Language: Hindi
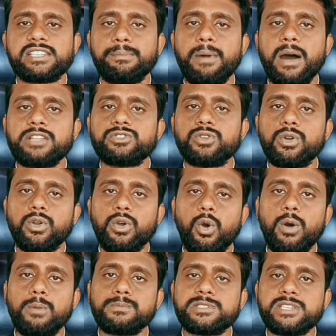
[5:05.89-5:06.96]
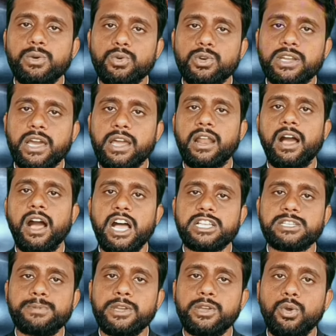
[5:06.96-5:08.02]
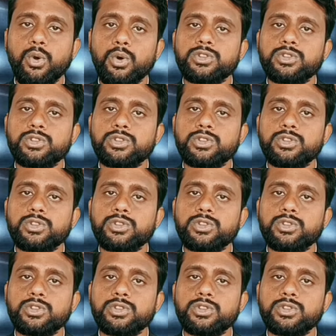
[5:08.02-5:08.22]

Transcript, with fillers: समाज और कौम से उठकर आज भी